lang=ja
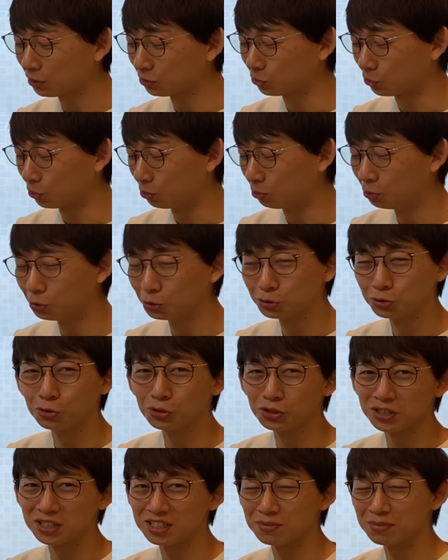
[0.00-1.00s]
くこう妄想
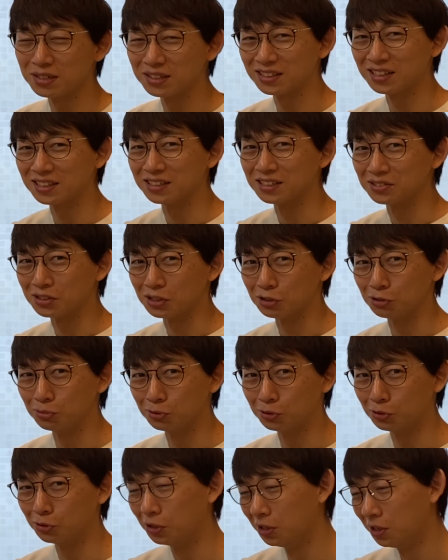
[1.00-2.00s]
してしまったんですけど
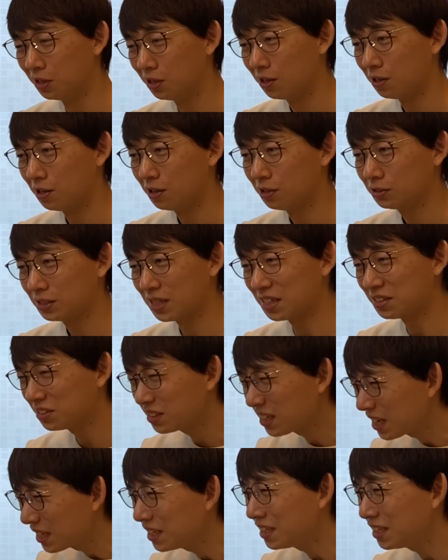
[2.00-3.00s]
も、さす
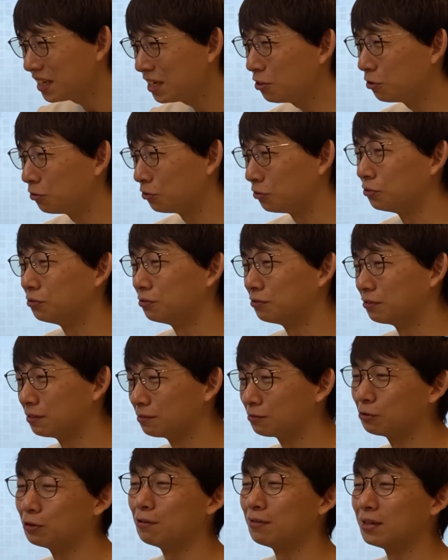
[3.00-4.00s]
がに理論
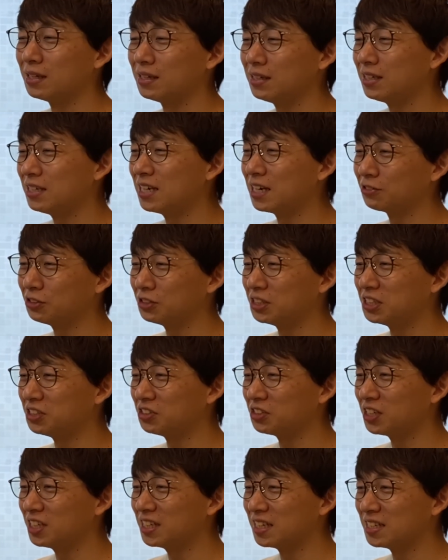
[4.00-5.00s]
これは飛躍し
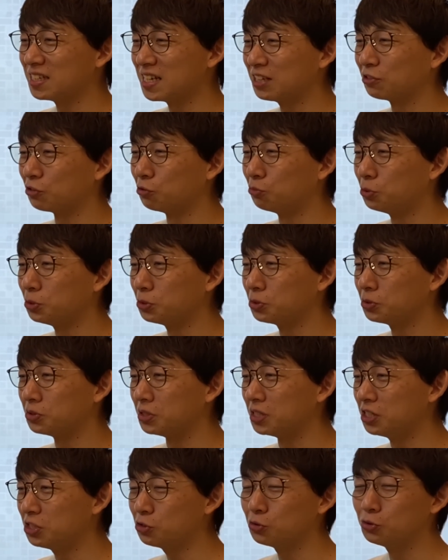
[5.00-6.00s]
すぎだなと思いつつ、
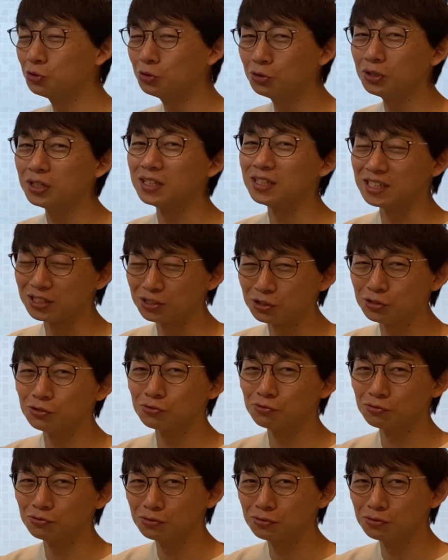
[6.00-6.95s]
一応脳裏に一瞬